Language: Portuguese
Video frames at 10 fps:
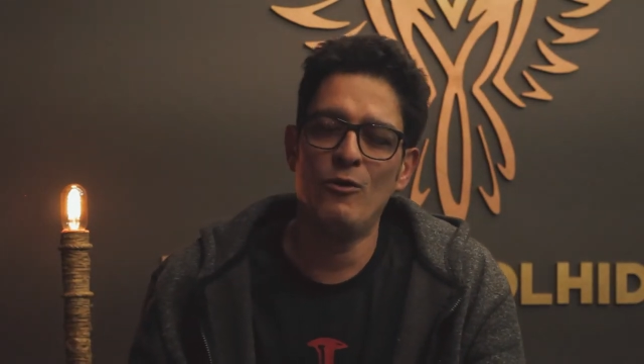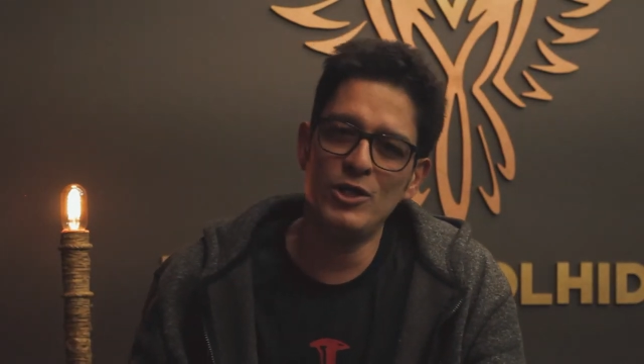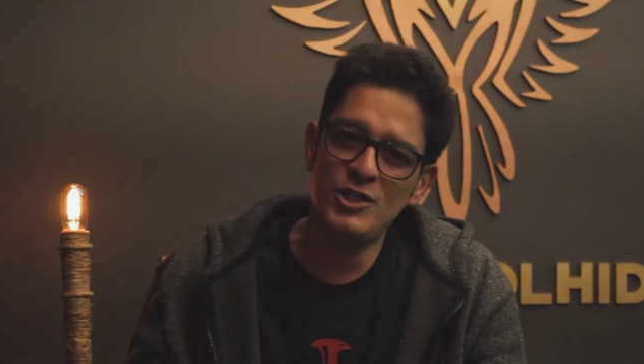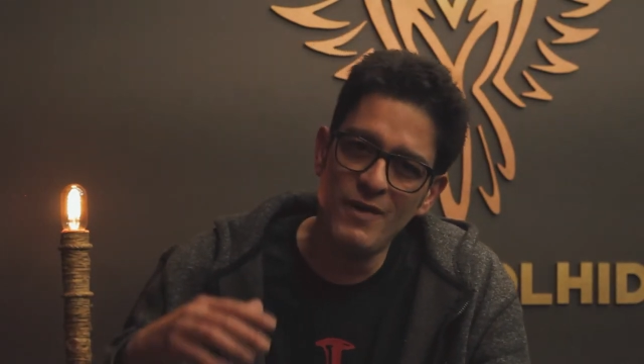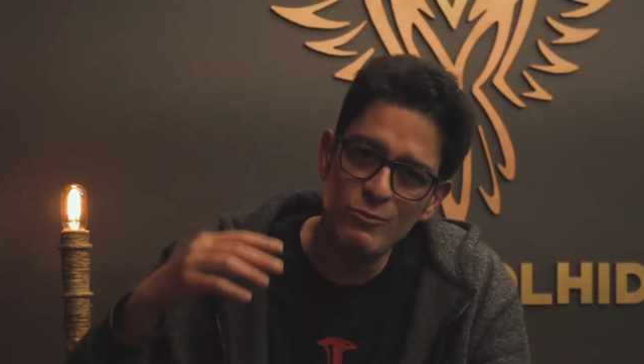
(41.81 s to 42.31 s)

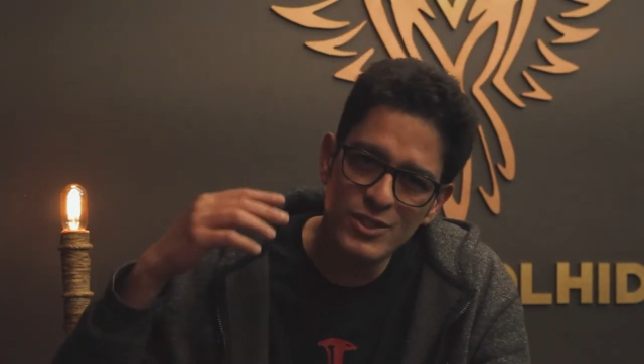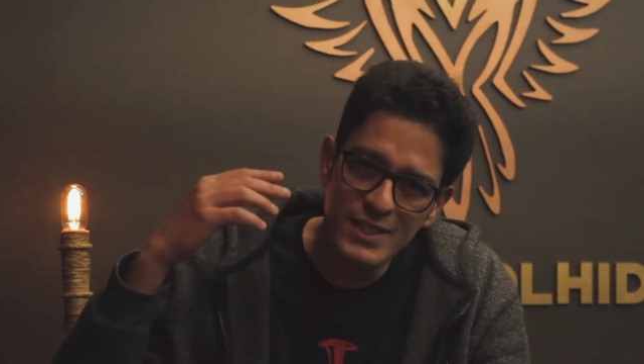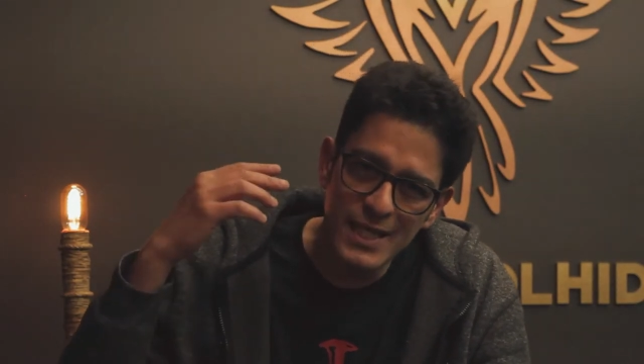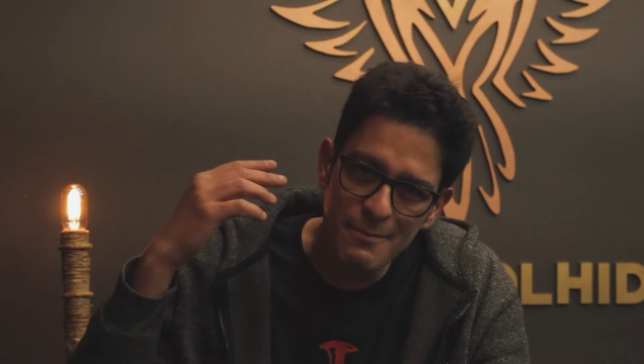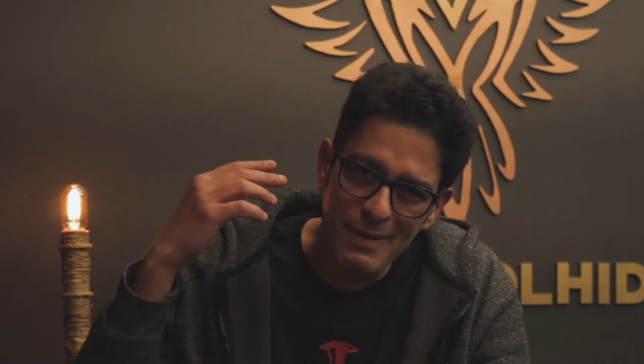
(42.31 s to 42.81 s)
onde vamos
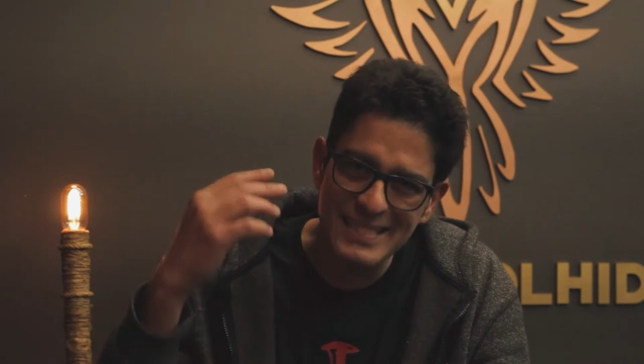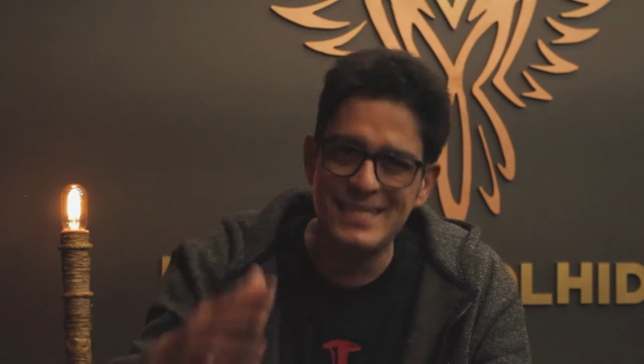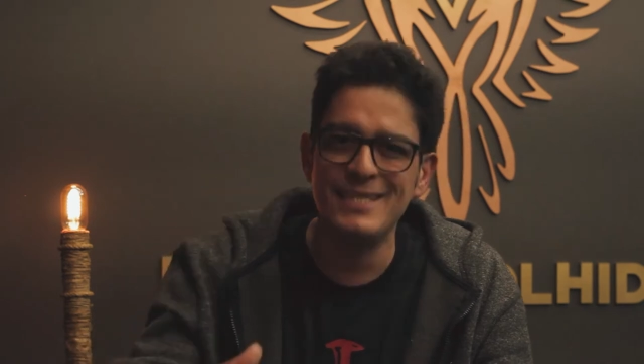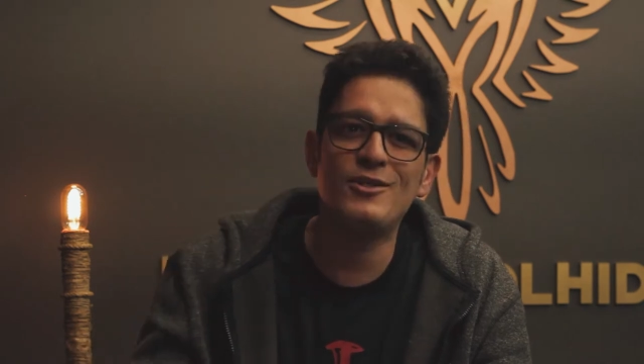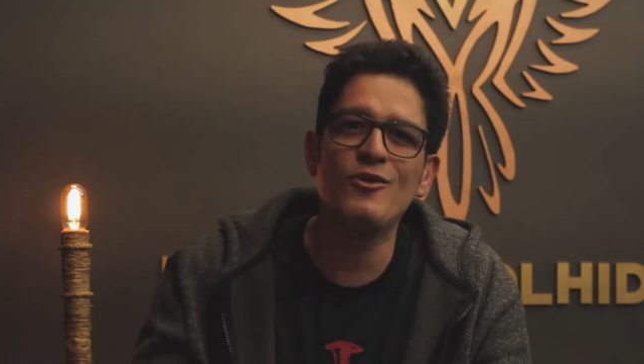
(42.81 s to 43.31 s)
ter
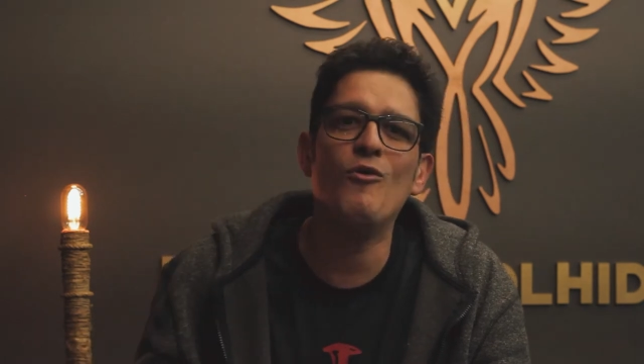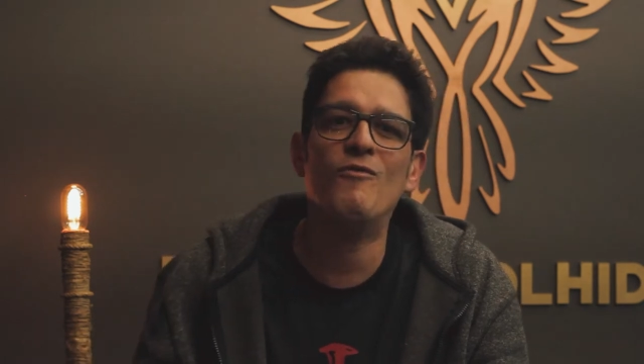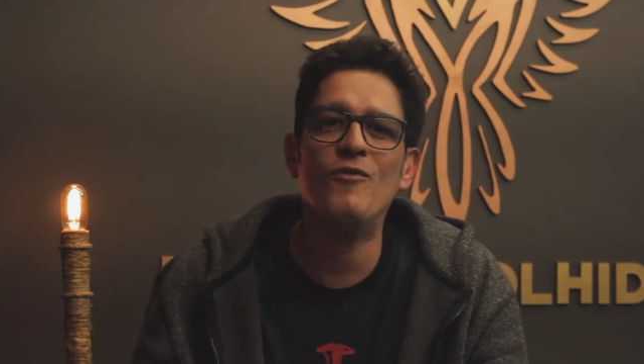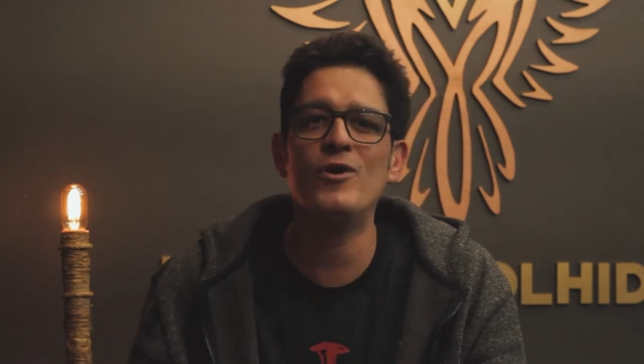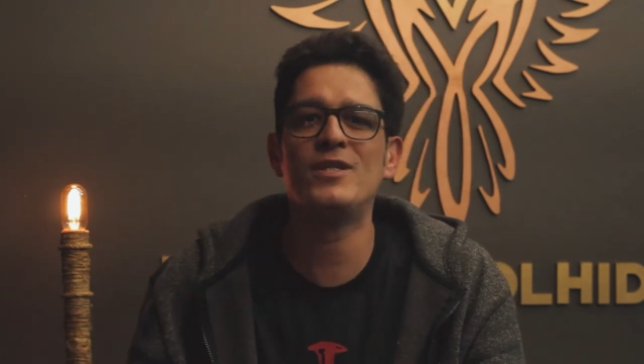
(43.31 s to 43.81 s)
bastante
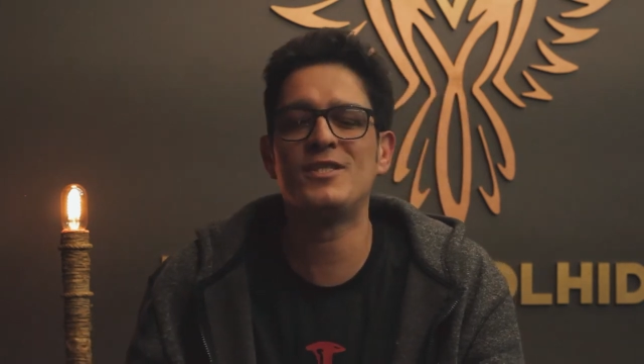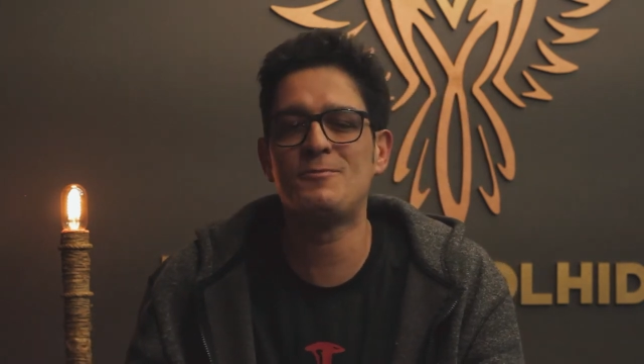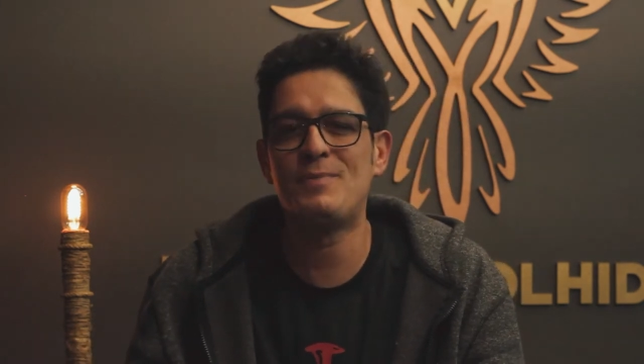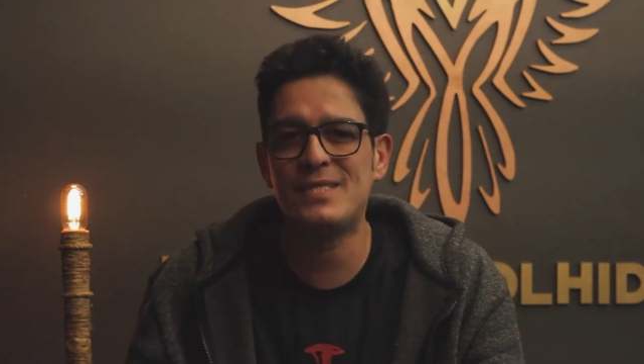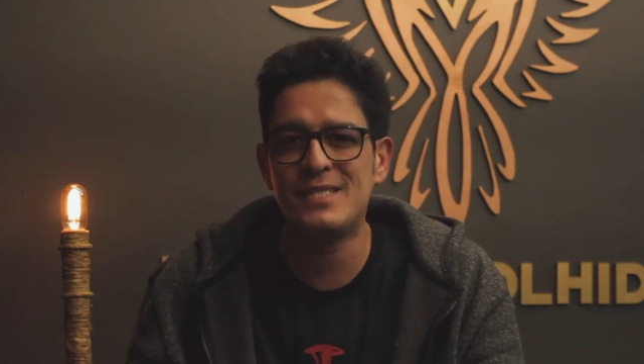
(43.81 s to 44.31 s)
louvores
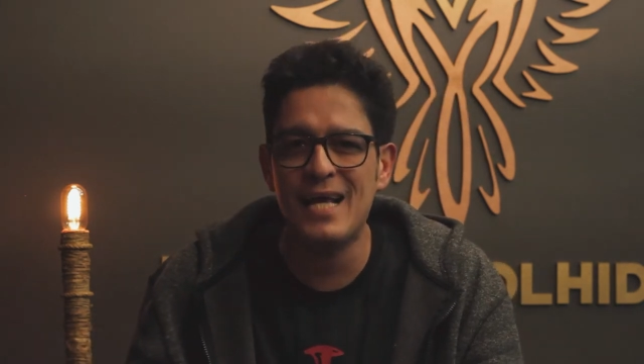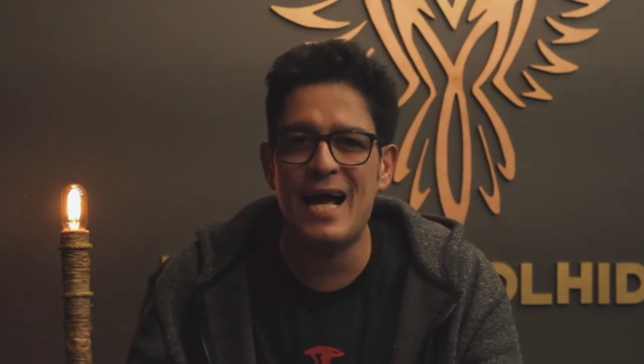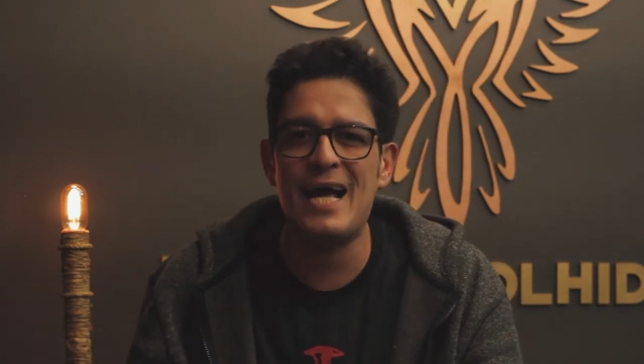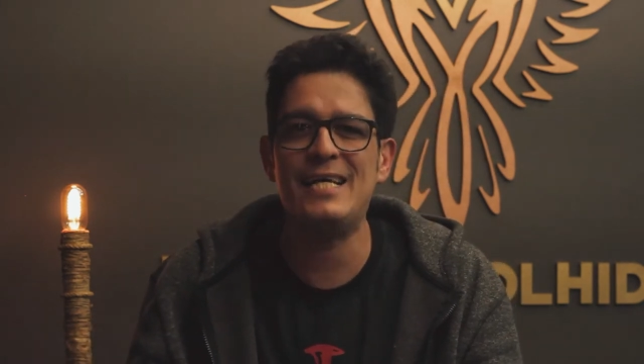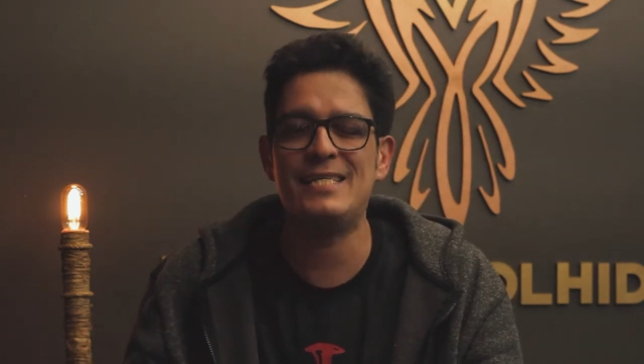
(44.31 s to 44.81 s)

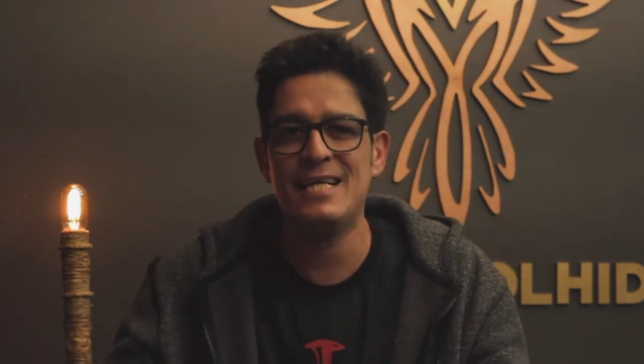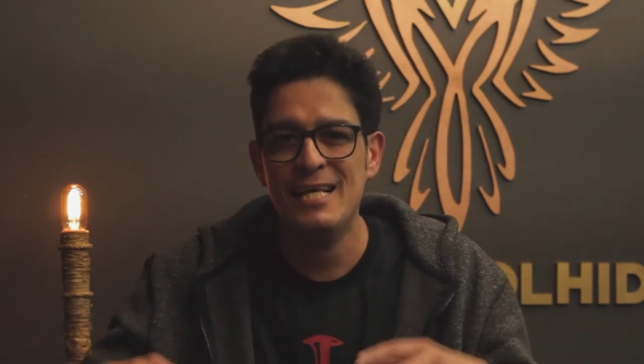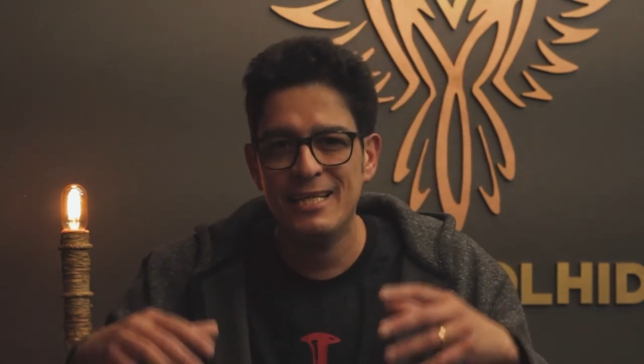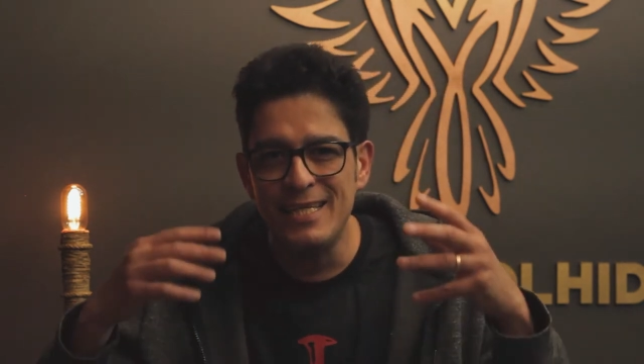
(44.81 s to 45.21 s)
especiais,